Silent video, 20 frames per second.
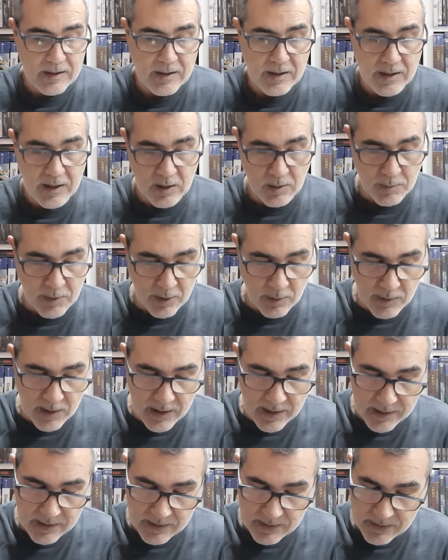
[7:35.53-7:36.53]
Y como no
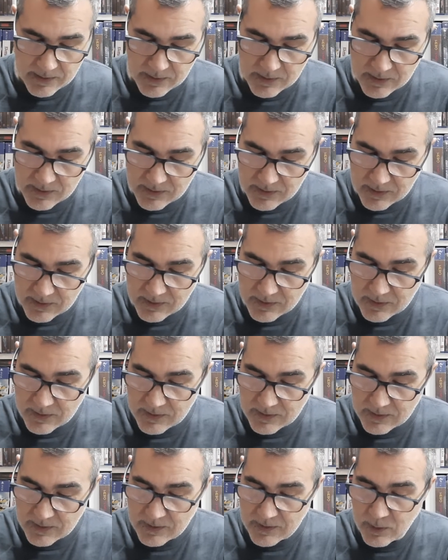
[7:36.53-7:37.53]
valen
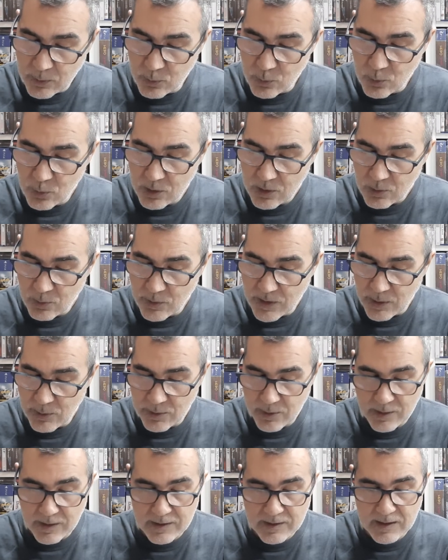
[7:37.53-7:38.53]
ni un duro, un
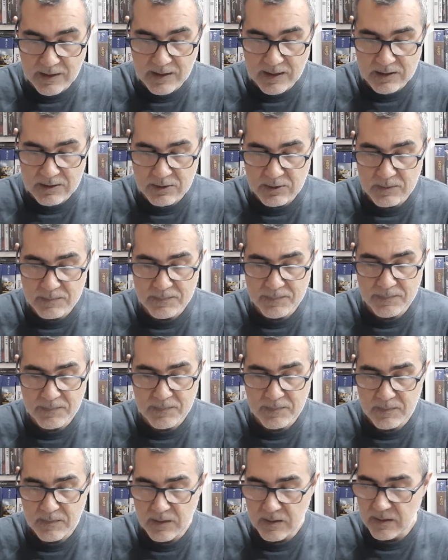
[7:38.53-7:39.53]
euro en este caso.
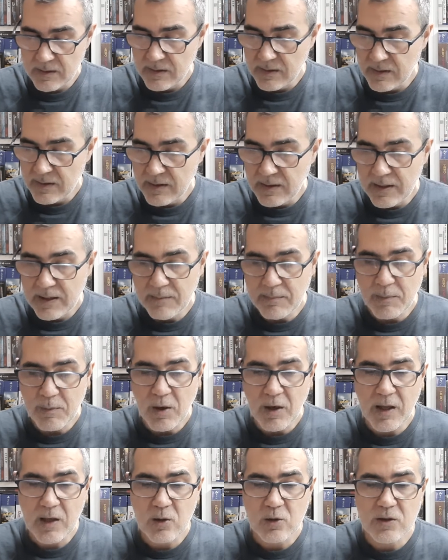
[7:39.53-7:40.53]
Y vamos
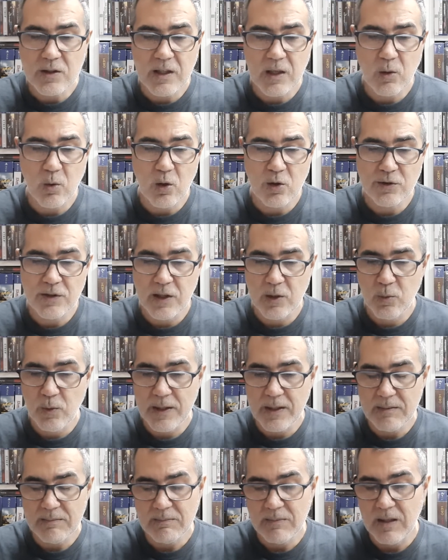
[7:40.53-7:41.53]
ahora con tres juegos de
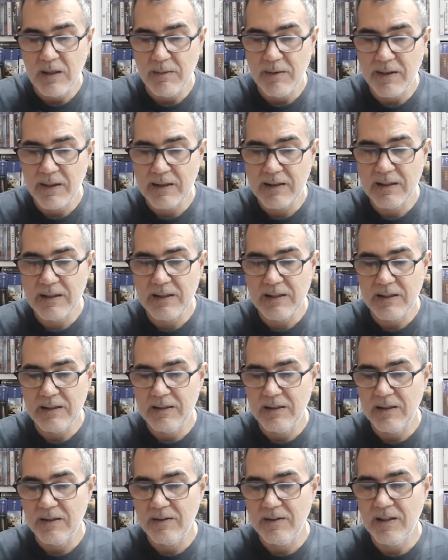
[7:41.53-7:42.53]
Wii. La verdad
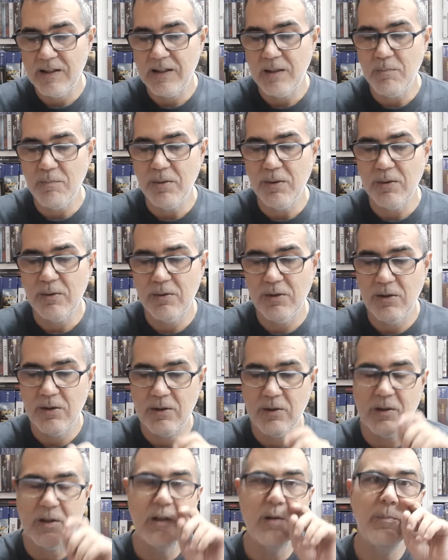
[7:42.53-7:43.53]
que hacía tiempo yo
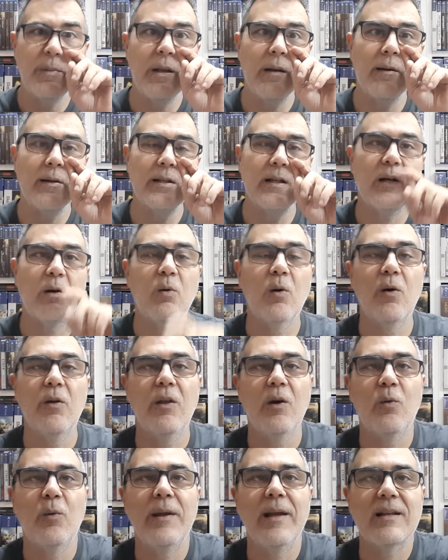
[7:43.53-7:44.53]
creo que no pillaba tres juegos de
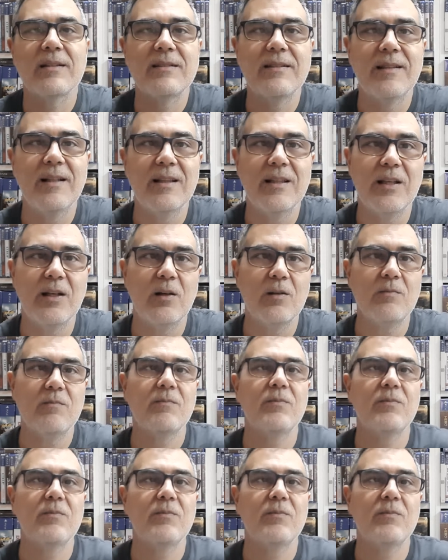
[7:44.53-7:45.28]
Wii así del tirón.